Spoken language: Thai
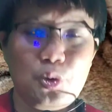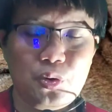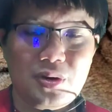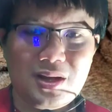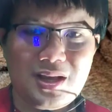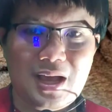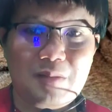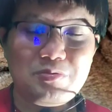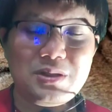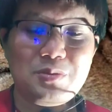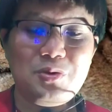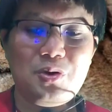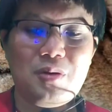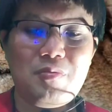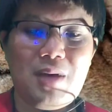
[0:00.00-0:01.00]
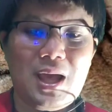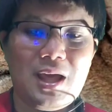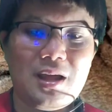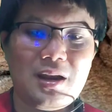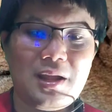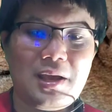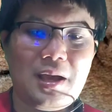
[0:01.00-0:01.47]
ธุรกรรมจำนวน
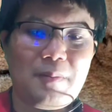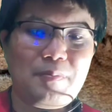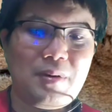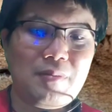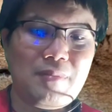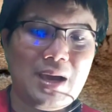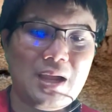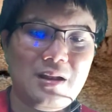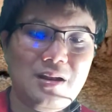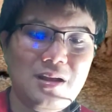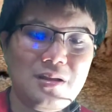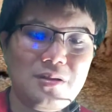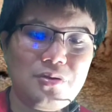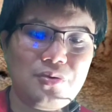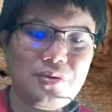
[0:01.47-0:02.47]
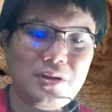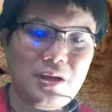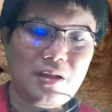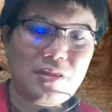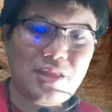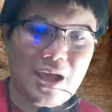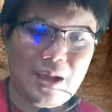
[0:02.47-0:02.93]
มากนะครับ ประมาณ
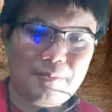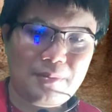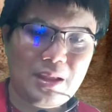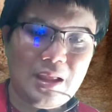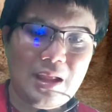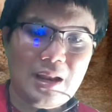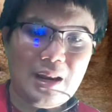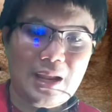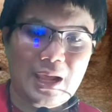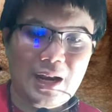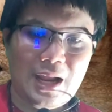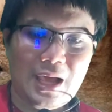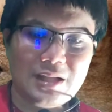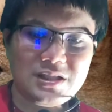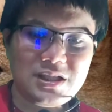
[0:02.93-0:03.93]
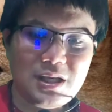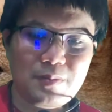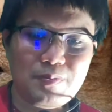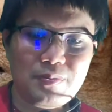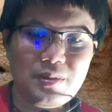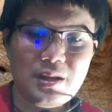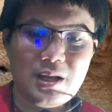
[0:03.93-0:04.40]
1.13 ล้านล้าน
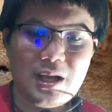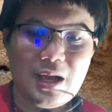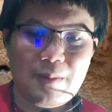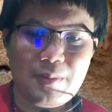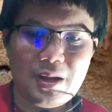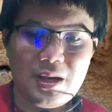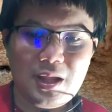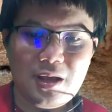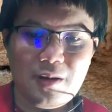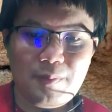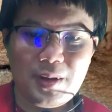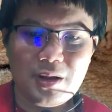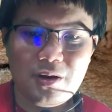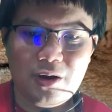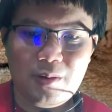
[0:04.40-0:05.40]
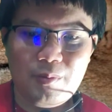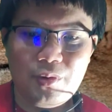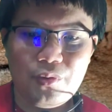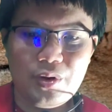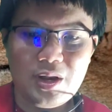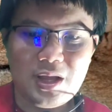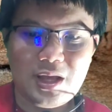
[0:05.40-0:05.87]
ชิปนะครับ อันนี้ก็เป็นข้อ
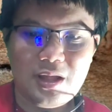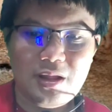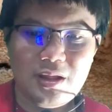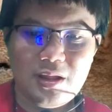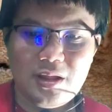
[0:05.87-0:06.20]
มูลนะ